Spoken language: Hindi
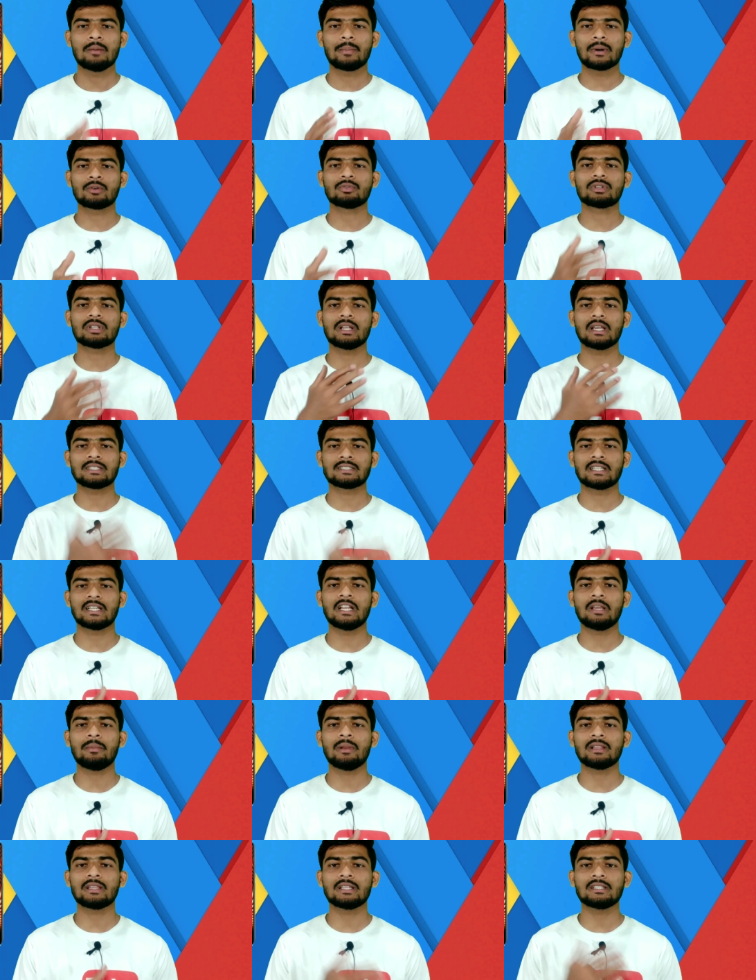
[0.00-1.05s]
पर उतने अच्छे
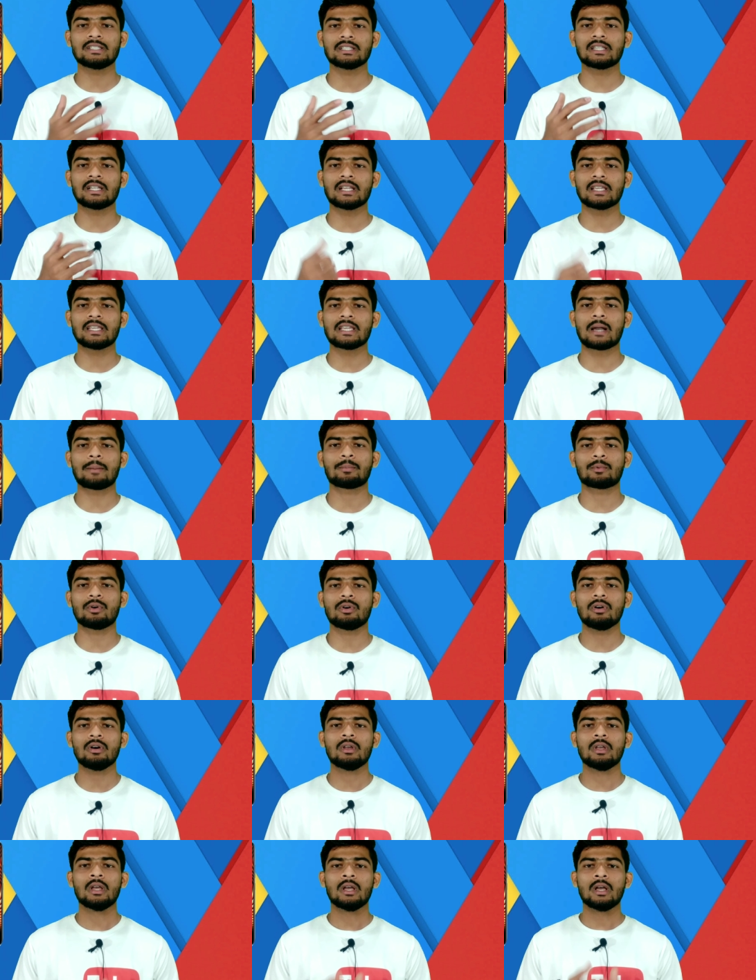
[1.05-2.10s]
नहीं मिलते जितने कि आपको